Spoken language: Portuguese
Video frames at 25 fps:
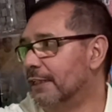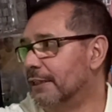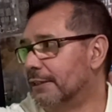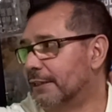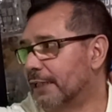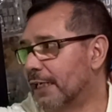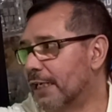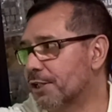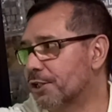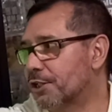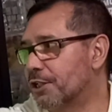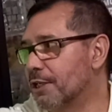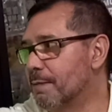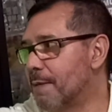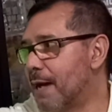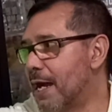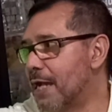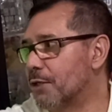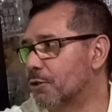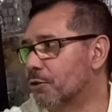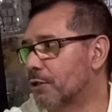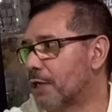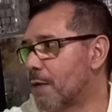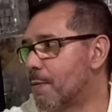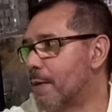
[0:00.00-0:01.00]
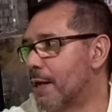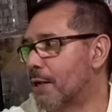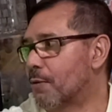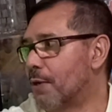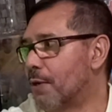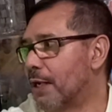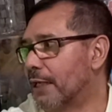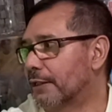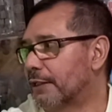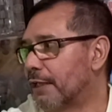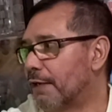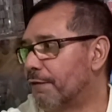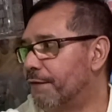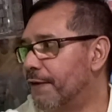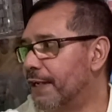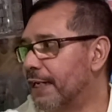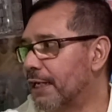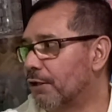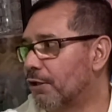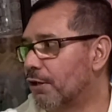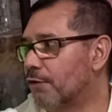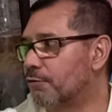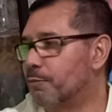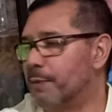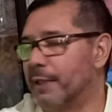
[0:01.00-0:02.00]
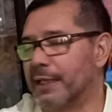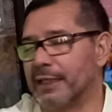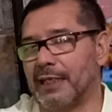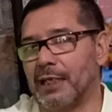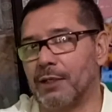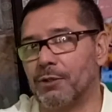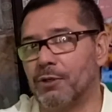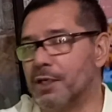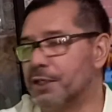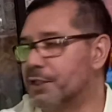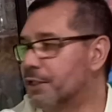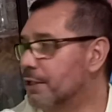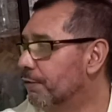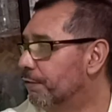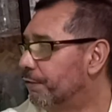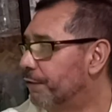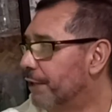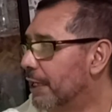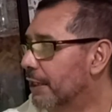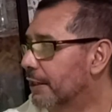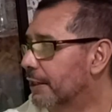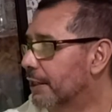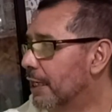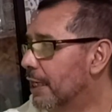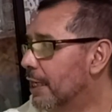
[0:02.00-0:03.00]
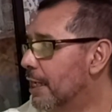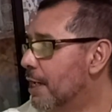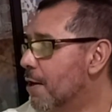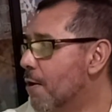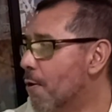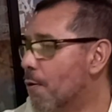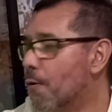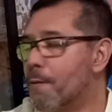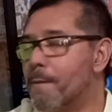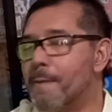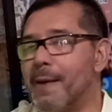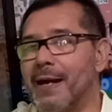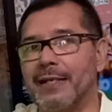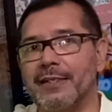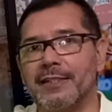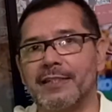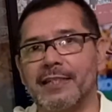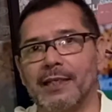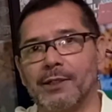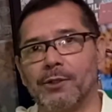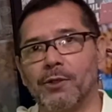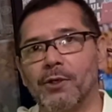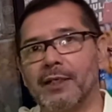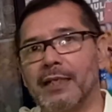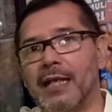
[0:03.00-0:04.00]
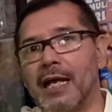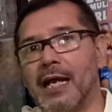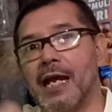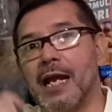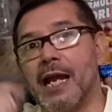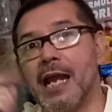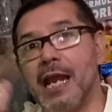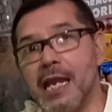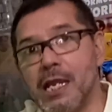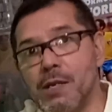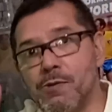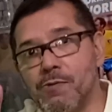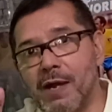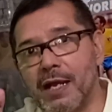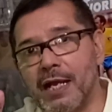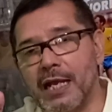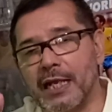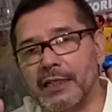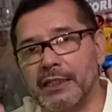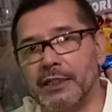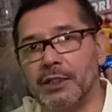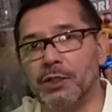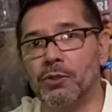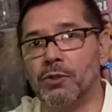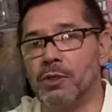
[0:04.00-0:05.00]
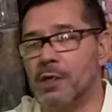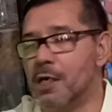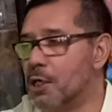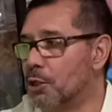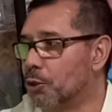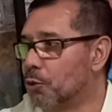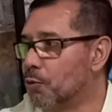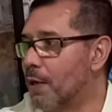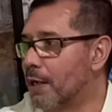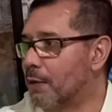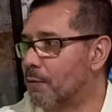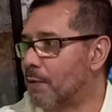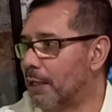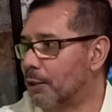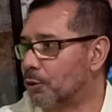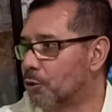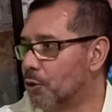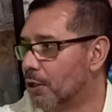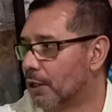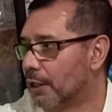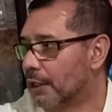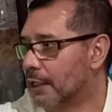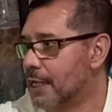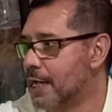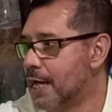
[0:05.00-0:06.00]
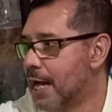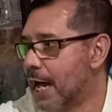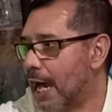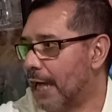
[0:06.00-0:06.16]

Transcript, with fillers: 3 de maio, que é uma quarta-feira, 9h30 da noite, enfrenta o Barcelona em Guayaquil, no Equador.